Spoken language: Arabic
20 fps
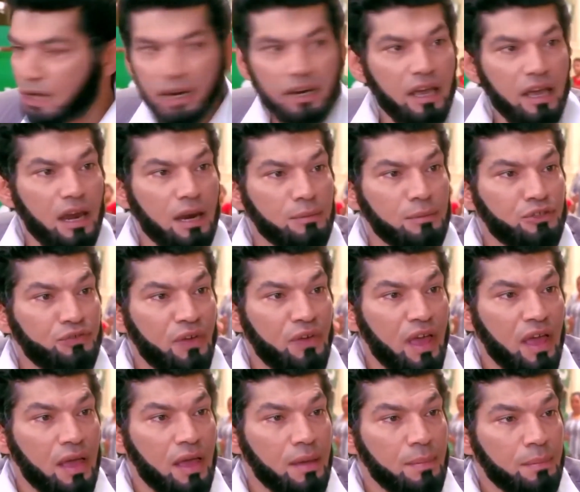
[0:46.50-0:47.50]
يعني ايه انا مش
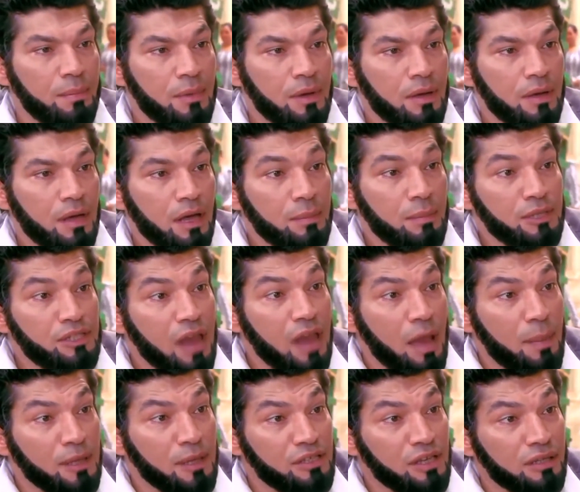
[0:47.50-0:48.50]
فاهم
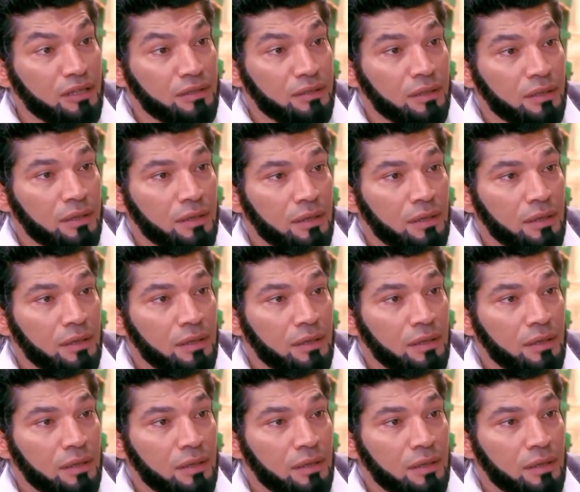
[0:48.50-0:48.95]
المصلحه باظت